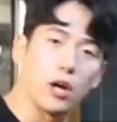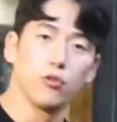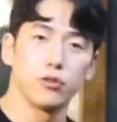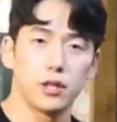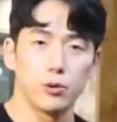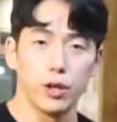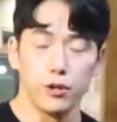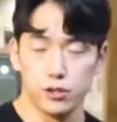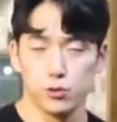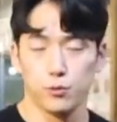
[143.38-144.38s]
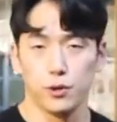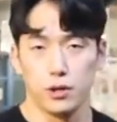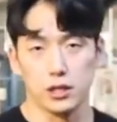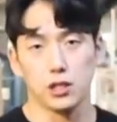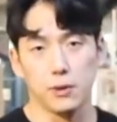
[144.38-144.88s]
나오는데도 에너지 소모가
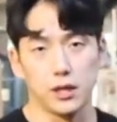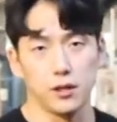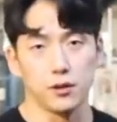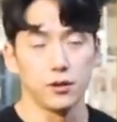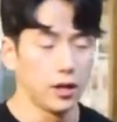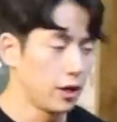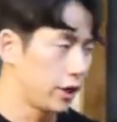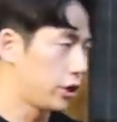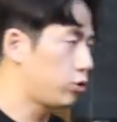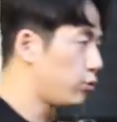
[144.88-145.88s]
굉장히 많이 돼요 이